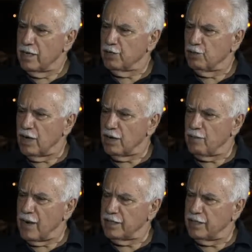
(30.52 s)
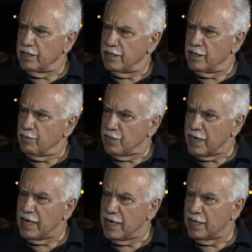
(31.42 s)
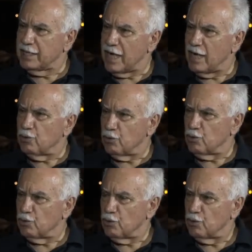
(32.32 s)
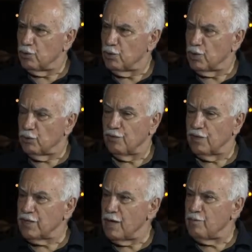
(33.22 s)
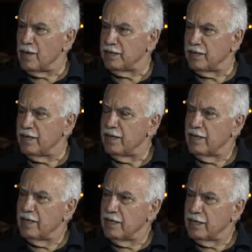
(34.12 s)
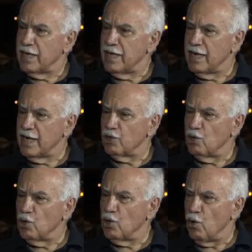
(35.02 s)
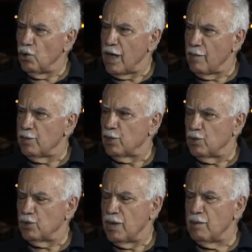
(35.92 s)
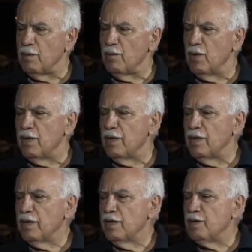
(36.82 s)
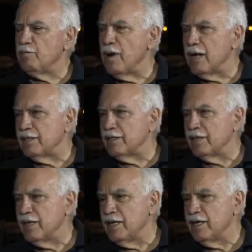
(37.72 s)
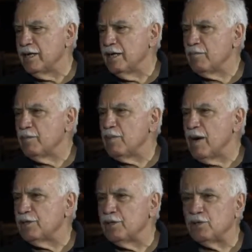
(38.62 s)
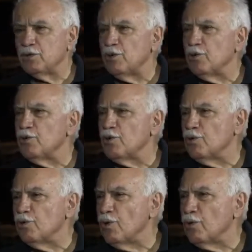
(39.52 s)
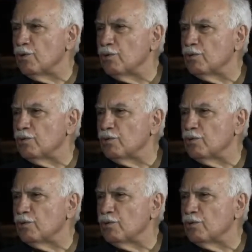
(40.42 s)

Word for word: E, AK Parti yine bir geleneksel güç. Ondan sonra Vatan Partisi gelenekleri olan bir güç. Ama böyle iyi Parti diye bir parti çıkıyor. Kökü yok.